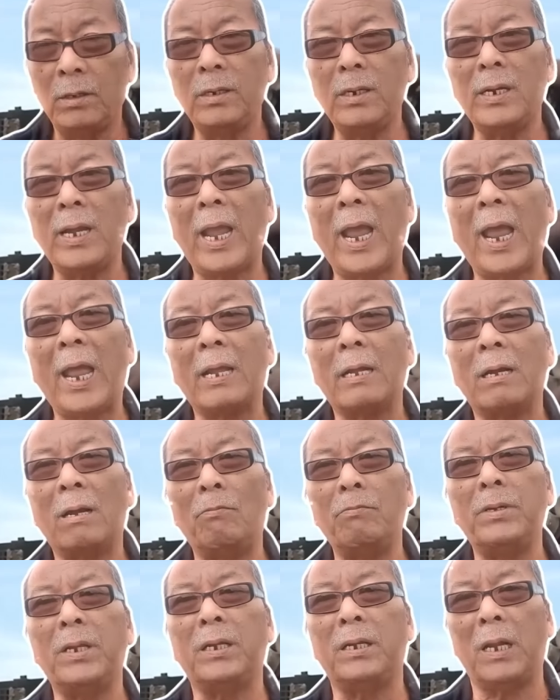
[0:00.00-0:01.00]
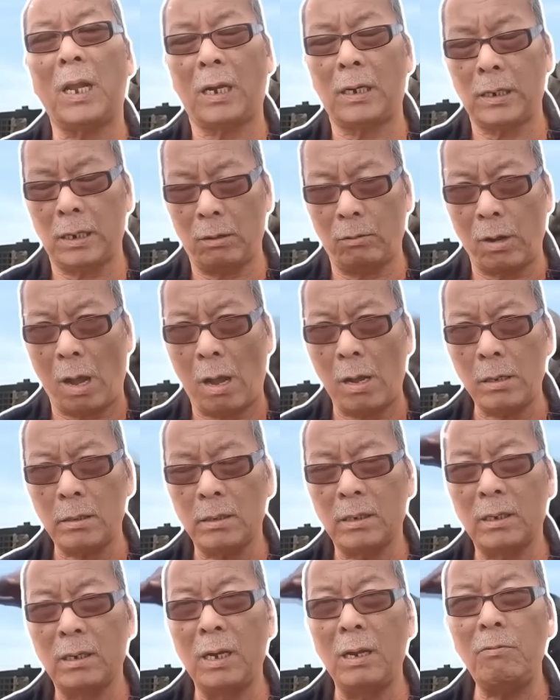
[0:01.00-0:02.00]
Nhưng Nga không nhìn nhận điều đó.
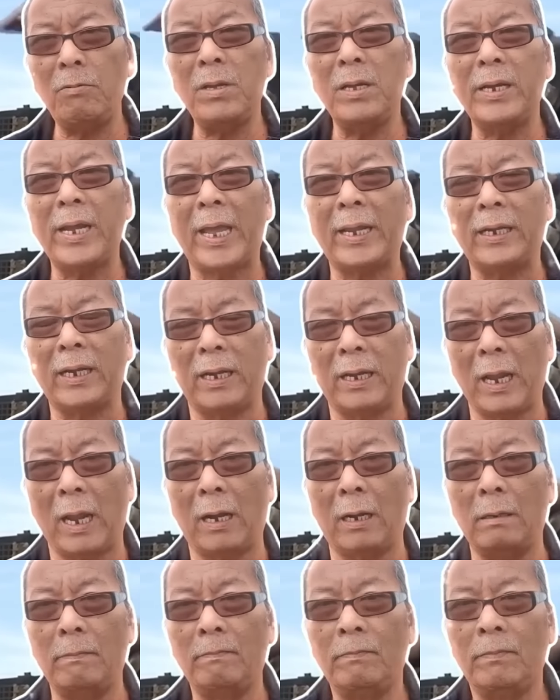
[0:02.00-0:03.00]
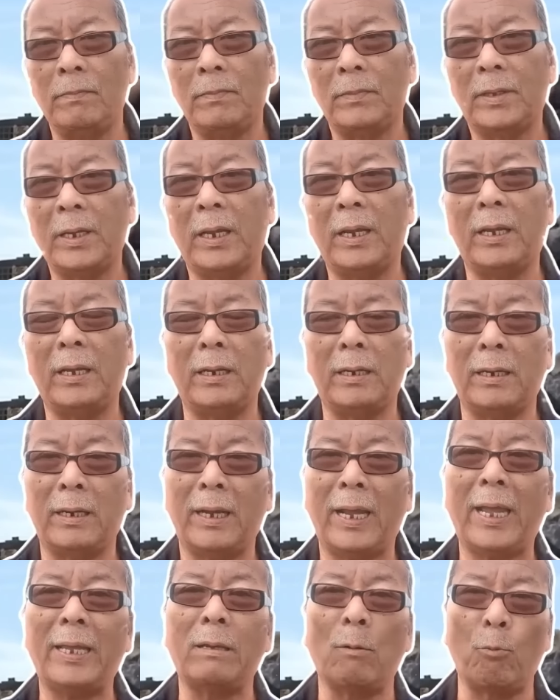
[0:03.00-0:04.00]
Nếu như Nga nhìn nhận thì
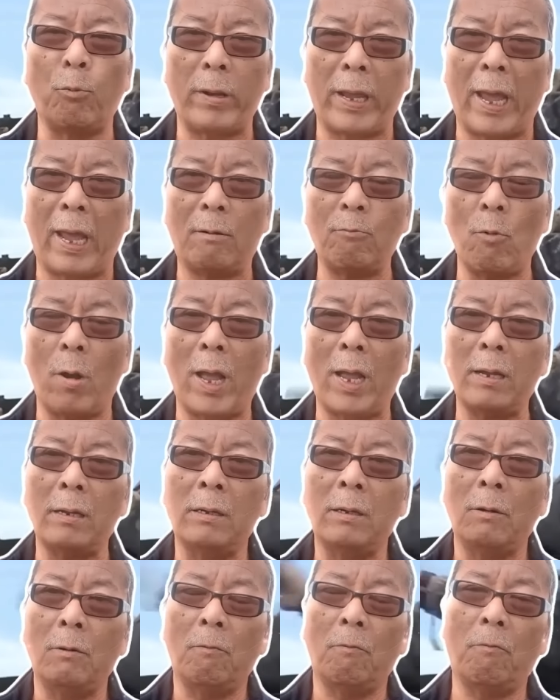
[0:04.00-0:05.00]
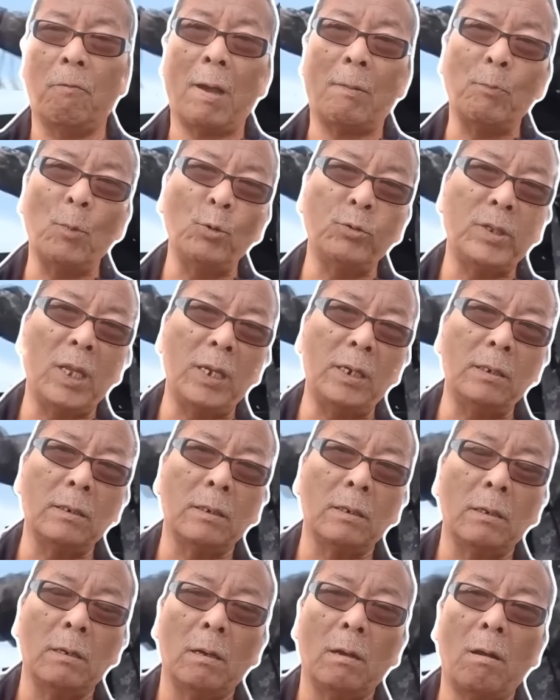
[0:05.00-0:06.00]
Nga nhục ngã quá và Putin
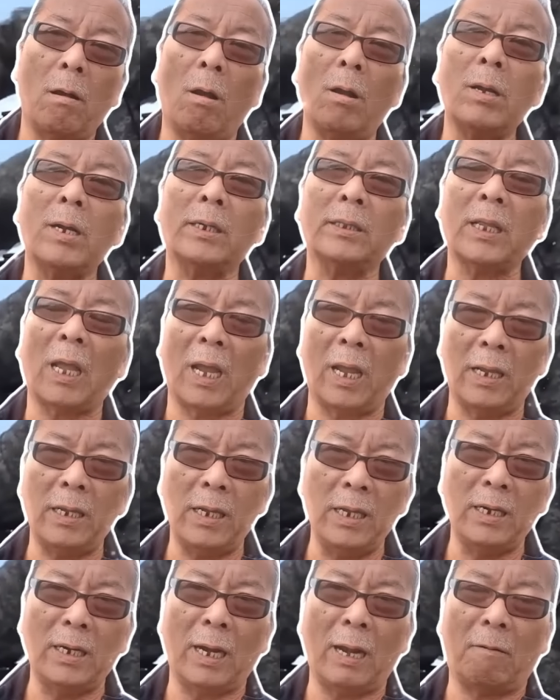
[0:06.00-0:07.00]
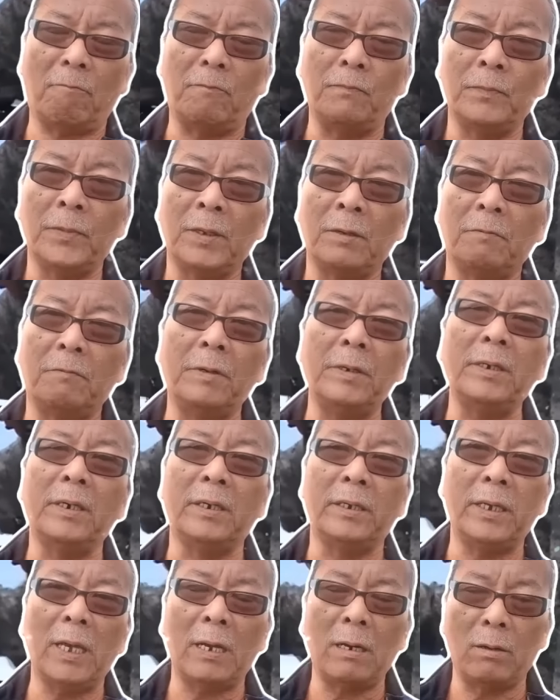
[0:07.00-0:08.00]
khó có thể yên lòng với
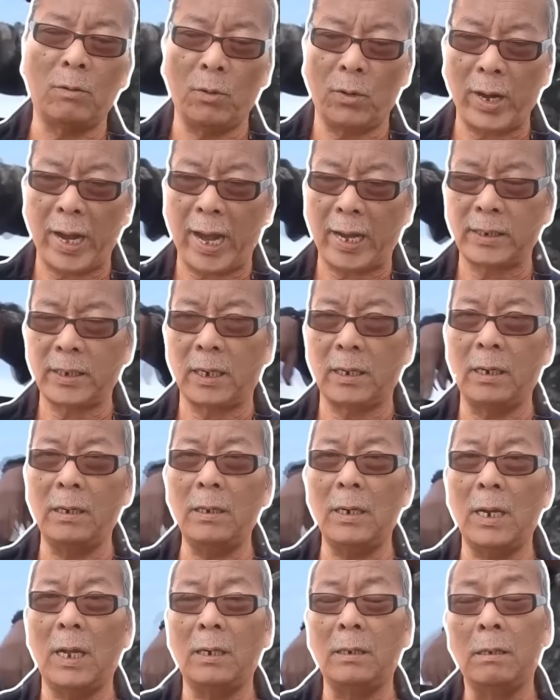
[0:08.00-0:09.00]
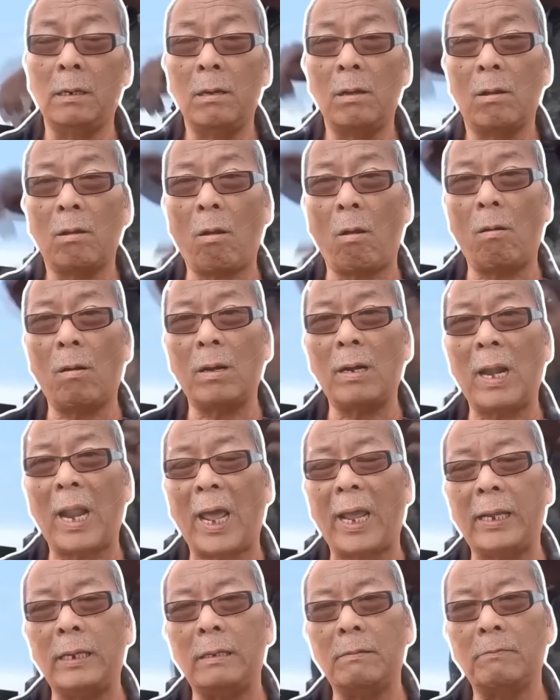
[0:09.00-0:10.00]
người dân của Nga sẽ đứng lên còn
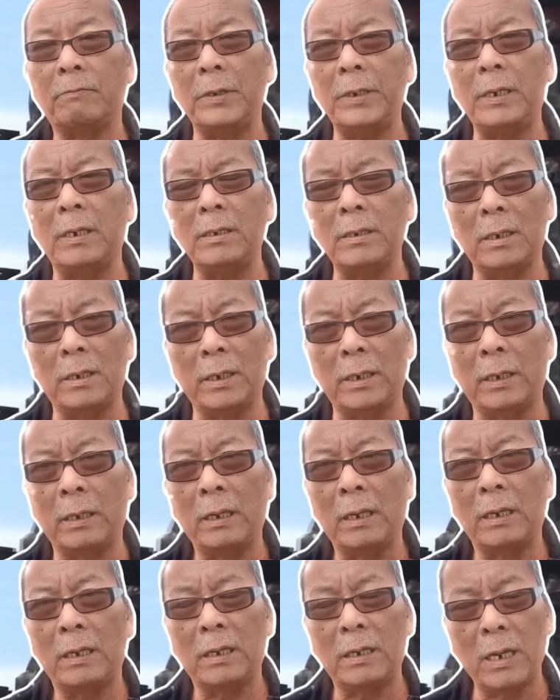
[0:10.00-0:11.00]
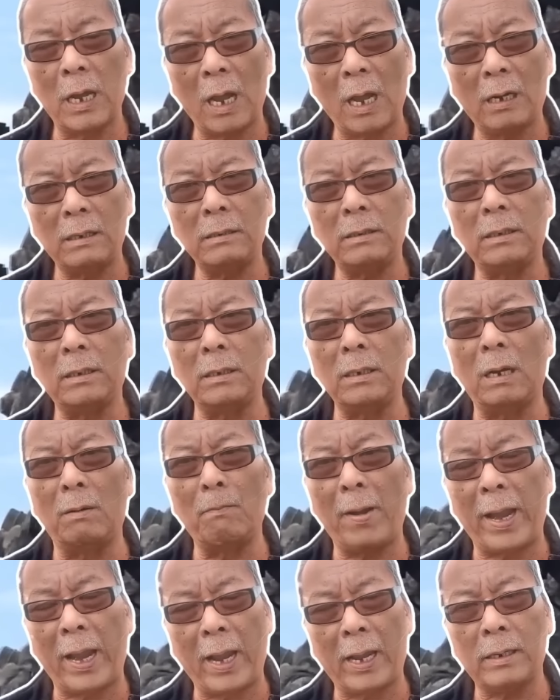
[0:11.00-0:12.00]
lại với những người vợ những người
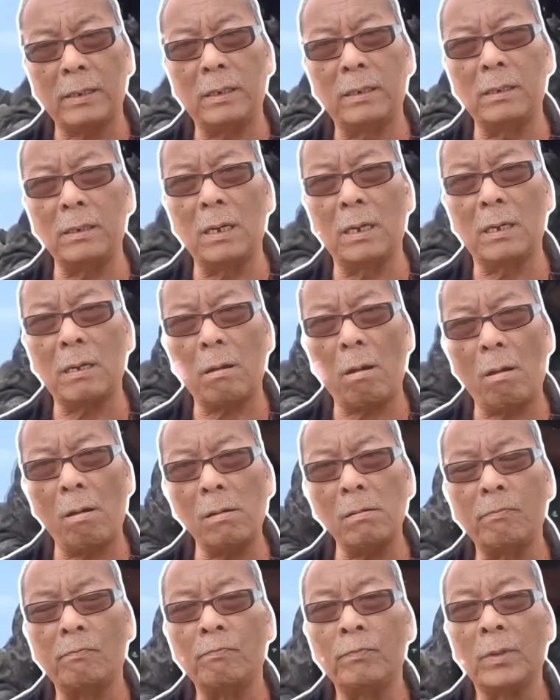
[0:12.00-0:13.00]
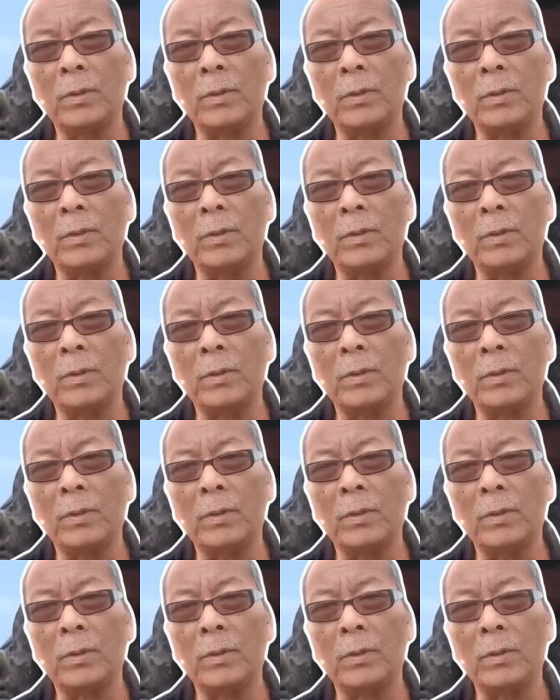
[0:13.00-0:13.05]
mẹ những người con